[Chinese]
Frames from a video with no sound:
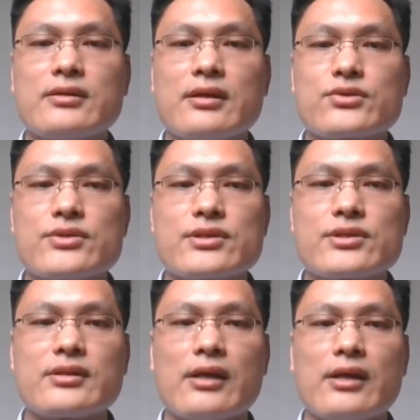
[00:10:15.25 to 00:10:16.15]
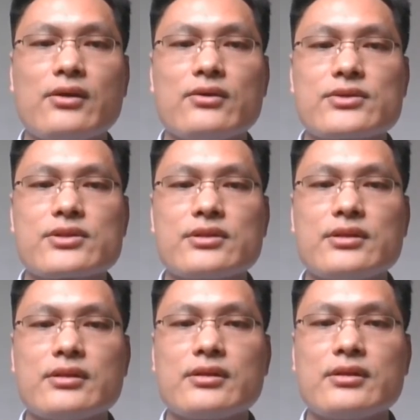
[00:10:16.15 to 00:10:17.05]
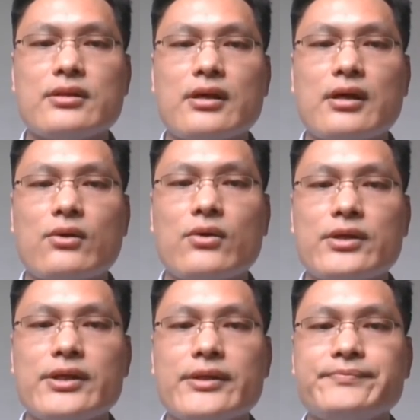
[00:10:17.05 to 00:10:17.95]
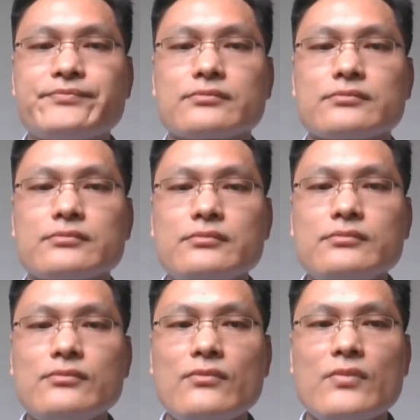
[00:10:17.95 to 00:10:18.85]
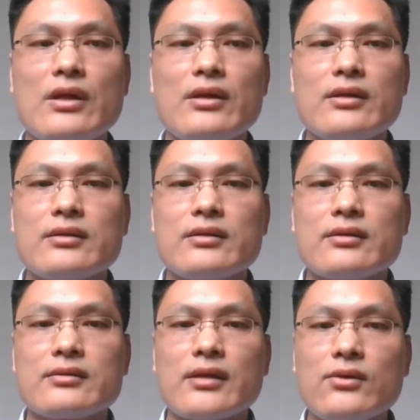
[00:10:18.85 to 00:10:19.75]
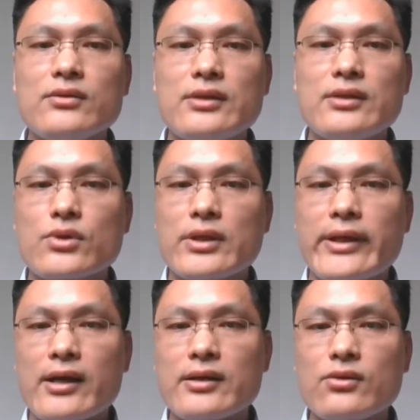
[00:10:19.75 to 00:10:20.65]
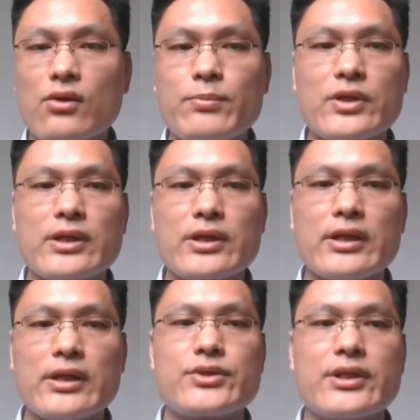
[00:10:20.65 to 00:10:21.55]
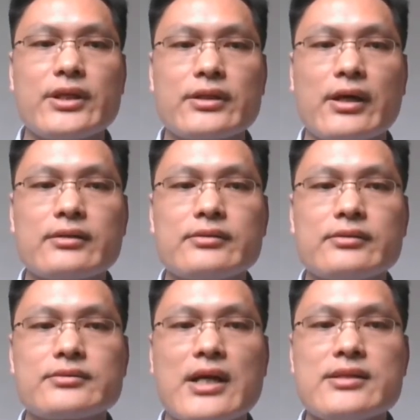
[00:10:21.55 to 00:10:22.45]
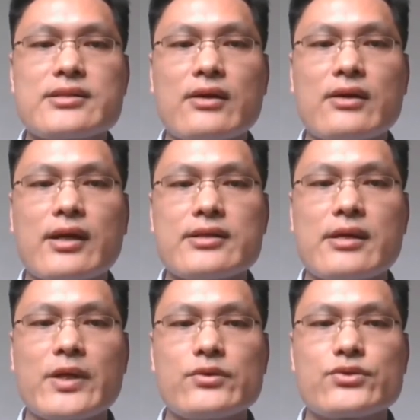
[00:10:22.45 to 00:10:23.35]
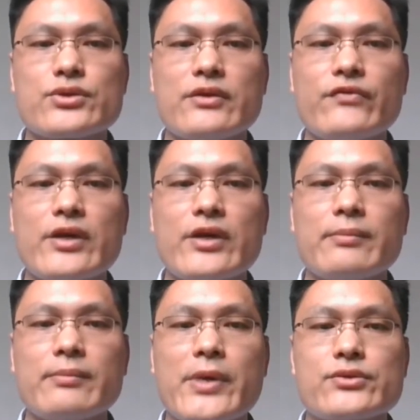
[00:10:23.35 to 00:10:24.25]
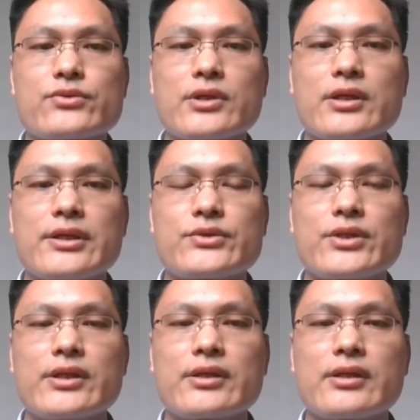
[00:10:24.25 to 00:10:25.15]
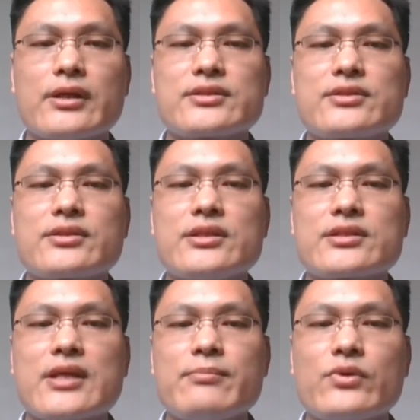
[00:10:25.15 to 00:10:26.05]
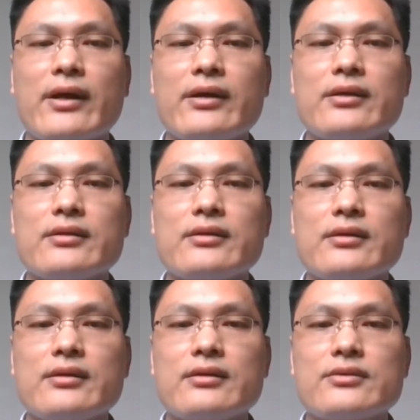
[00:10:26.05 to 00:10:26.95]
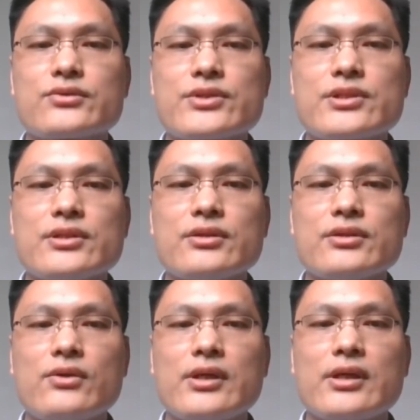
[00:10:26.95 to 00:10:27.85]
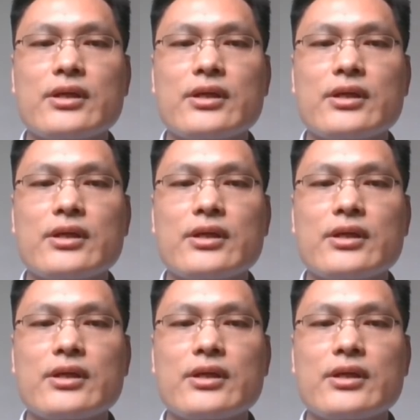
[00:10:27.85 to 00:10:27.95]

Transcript: 我认为啊，生命科学还没有把基因决定论完全坐实，也很可能。不会有那一天，因为啊，科学之所以是科学，就是能明辨自己的边界，